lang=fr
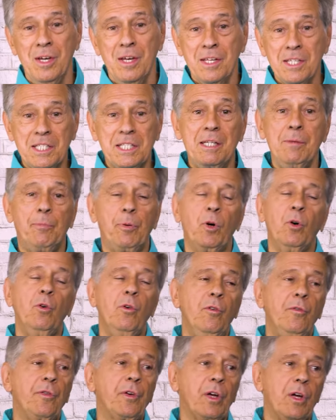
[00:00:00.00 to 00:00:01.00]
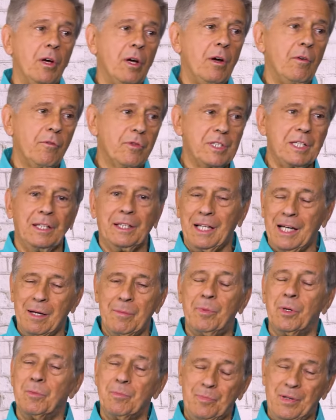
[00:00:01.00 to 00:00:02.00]
ce qui prouve que vous êtes à la
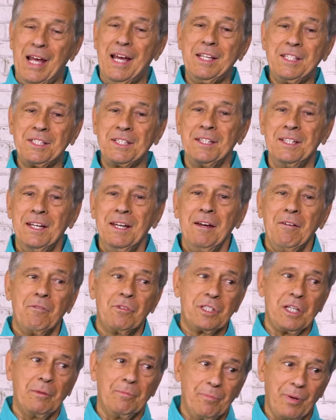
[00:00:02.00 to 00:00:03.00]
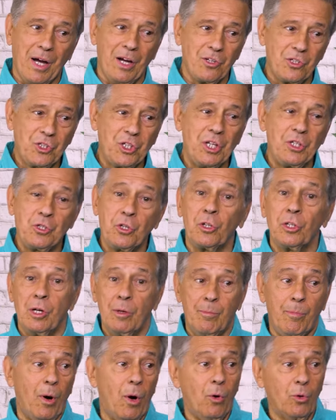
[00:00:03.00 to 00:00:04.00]
bonne place vous êtes branché sur le
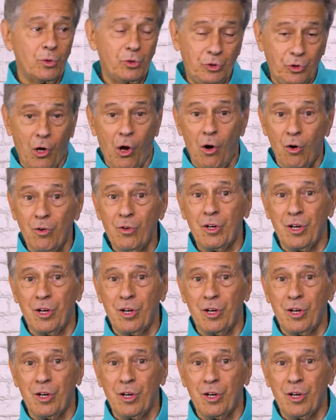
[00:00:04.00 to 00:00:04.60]
bon tronc,